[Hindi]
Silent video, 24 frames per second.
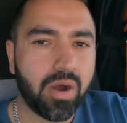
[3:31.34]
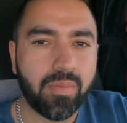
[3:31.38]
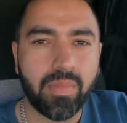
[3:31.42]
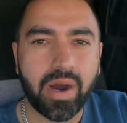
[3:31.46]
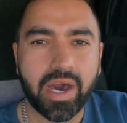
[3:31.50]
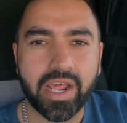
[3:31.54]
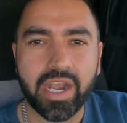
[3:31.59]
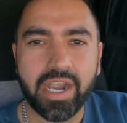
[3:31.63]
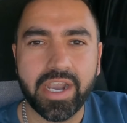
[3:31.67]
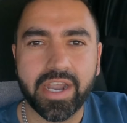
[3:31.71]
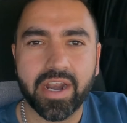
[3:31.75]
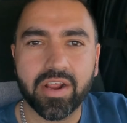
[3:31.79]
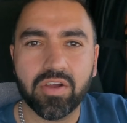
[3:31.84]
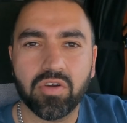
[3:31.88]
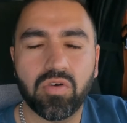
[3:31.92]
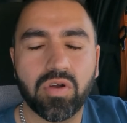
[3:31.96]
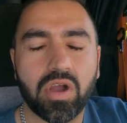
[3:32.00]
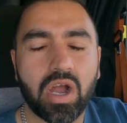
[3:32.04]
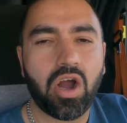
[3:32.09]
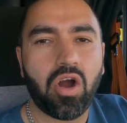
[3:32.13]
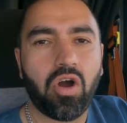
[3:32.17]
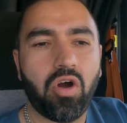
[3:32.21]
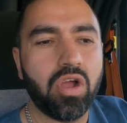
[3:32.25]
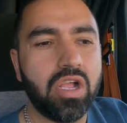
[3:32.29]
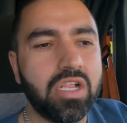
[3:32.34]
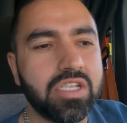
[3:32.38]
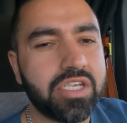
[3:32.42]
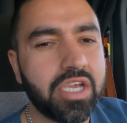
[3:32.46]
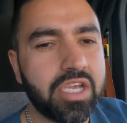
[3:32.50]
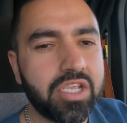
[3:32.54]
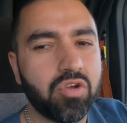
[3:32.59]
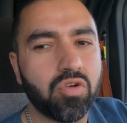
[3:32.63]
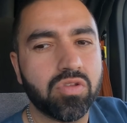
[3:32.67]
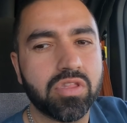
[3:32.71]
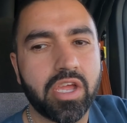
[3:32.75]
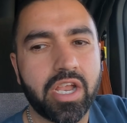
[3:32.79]
हमारे ट्रकों का ऑयल
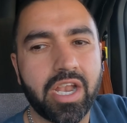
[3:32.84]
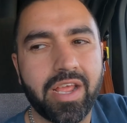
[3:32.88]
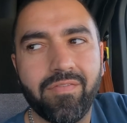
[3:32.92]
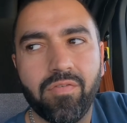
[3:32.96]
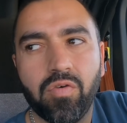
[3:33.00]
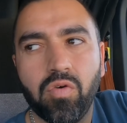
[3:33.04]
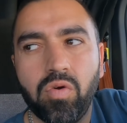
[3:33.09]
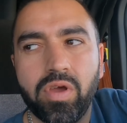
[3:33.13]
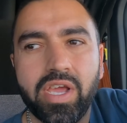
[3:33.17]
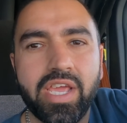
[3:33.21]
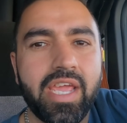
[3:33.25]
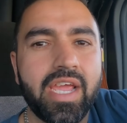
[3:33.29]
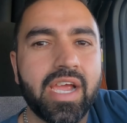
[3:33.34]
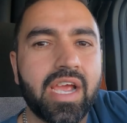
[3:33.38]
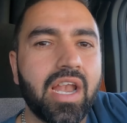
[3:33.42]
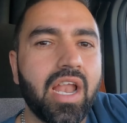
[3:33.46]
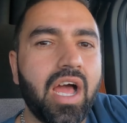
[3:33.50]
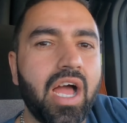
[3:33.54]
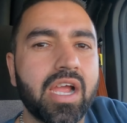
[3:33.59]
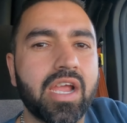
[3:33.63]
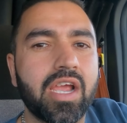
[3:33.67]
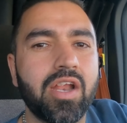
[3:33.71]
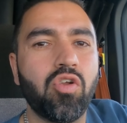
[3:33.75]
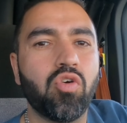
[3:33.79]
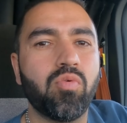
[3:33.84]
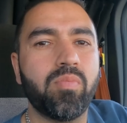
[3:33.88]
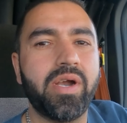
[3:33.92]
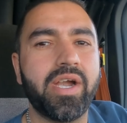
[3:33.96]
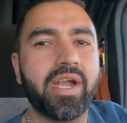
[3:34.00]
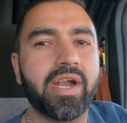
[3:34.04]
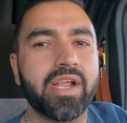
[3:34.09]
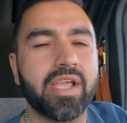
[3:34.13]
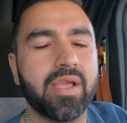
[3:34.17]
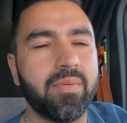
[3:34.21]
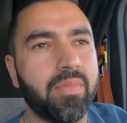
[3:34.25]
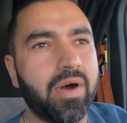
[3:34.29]
चेंज होता है ना वो एक लाख
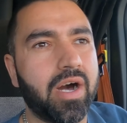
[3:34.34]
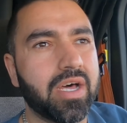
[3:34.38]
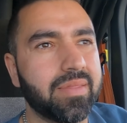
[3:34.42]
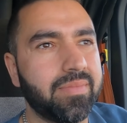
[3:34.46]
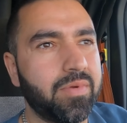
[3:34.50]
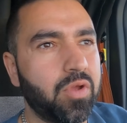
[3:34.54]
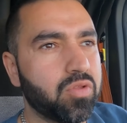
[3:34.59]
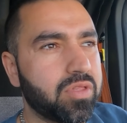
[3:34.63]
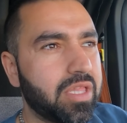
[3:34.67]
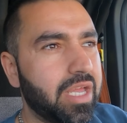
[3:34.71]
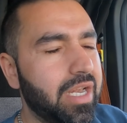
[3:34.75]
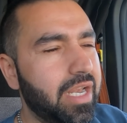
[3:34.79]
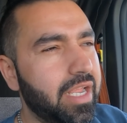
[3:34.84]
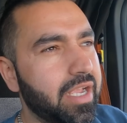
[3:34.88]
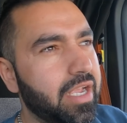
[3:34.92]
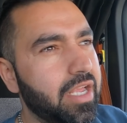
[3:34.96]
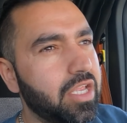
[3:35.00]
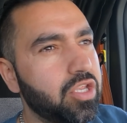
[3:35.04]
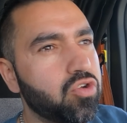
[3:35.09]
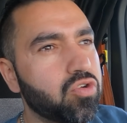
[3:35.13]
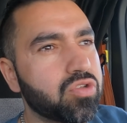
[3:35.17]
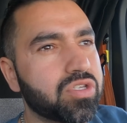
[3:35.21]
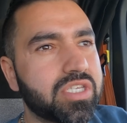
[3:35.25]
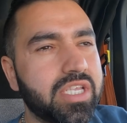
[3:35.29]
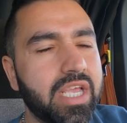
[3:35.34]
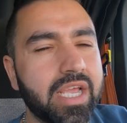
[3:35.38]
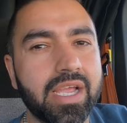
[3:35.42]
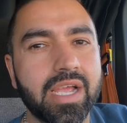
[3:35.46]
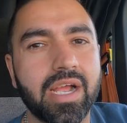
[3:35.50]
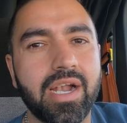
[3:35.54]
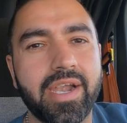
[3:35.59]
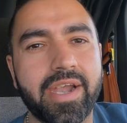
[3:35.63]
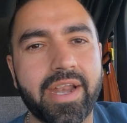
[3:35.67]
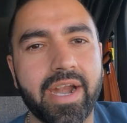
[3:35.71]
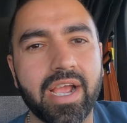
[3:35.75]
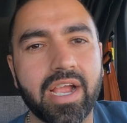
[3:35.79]
किलोमीटर के बाद में होता है लेकिन जो
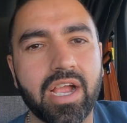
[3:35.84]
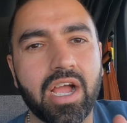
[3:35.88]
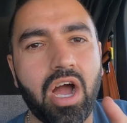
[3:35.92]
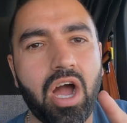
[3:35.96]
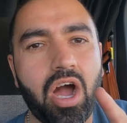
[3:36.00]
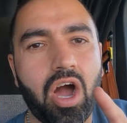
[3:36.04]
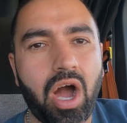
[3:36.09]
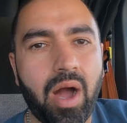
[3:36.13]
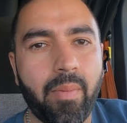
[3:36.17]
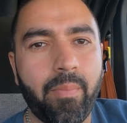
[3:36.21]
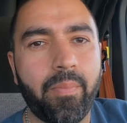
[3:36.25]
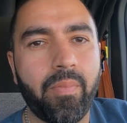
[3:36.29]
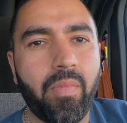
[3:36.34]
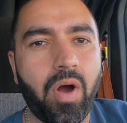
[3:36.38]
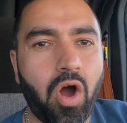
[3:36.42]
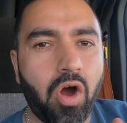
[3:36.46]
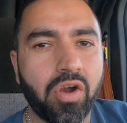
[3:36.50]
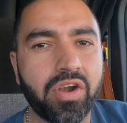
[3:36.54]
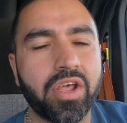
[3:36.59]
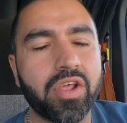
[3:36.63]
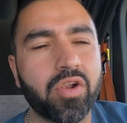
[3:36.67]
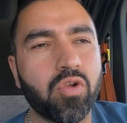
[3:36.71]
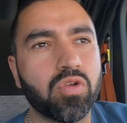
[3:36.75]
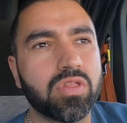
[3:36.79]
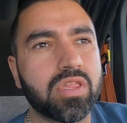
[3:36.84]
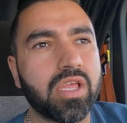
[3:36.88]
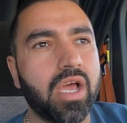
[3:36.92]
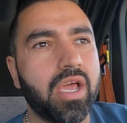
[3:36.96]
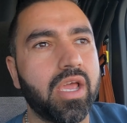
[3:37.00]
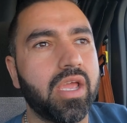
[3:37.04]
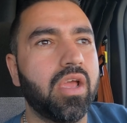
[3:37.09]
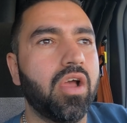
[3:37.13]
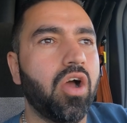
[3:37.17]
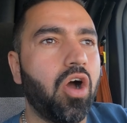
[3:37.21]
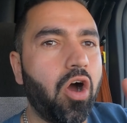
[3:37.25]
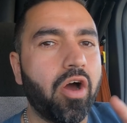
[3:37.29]
सिंगल ट्रक का ऑनर होता
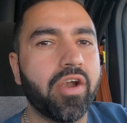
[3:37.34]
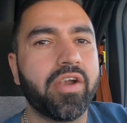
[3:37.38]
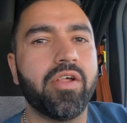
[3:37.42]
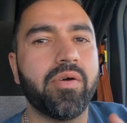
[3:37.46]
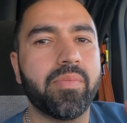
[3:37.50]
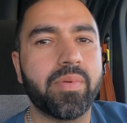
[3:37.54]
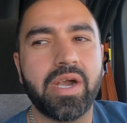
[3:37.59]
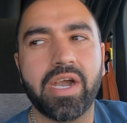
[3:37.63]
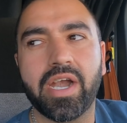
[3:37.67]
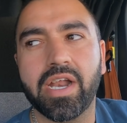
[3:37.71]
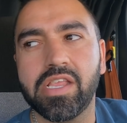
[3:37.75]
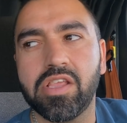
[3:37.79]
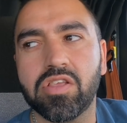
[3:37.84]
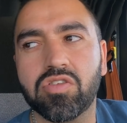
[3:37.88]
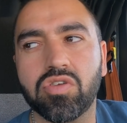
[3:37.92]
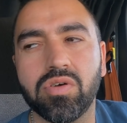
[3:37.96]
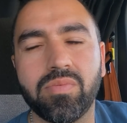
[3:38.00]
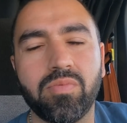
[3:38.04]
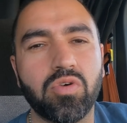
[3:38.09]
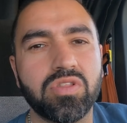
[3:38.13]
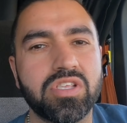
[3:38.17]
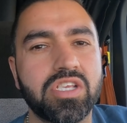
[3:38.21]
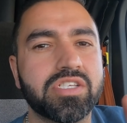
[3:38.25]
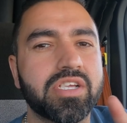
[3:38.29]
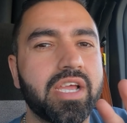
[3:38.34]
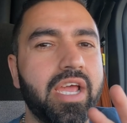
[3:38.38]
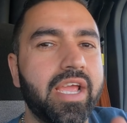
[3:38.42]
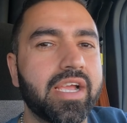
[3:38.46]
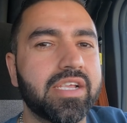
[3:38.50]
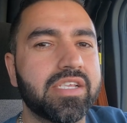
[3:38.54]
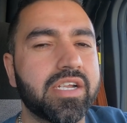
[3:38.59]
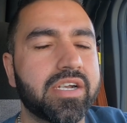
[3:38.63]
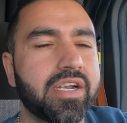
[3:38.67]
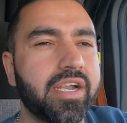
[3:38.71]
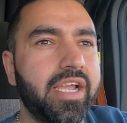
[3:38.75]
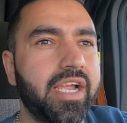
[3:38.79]
है ऑनर ऑपरेटर जिसको बोलते हैं
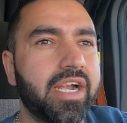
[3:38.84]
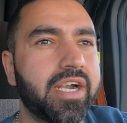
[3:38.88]
इसका एक,